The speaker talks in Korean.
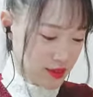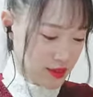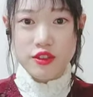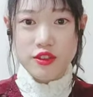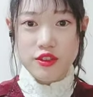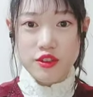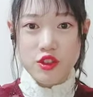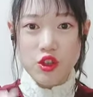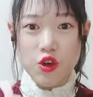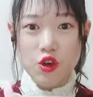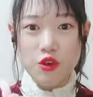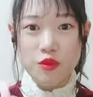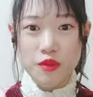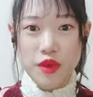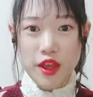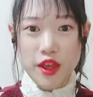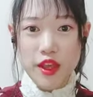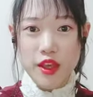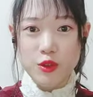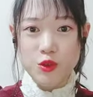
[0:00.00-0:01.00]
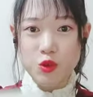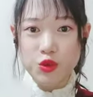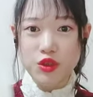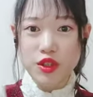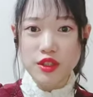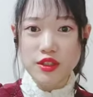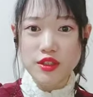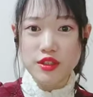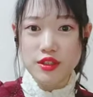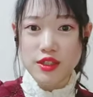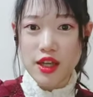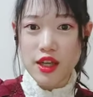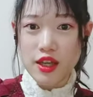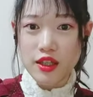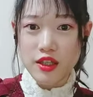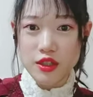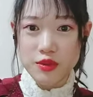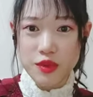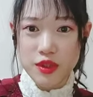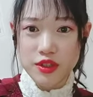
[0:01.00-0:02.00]
그 처음에
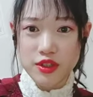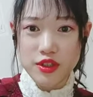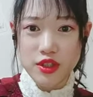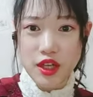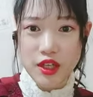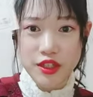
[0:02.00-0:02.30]
초대장 이벤트가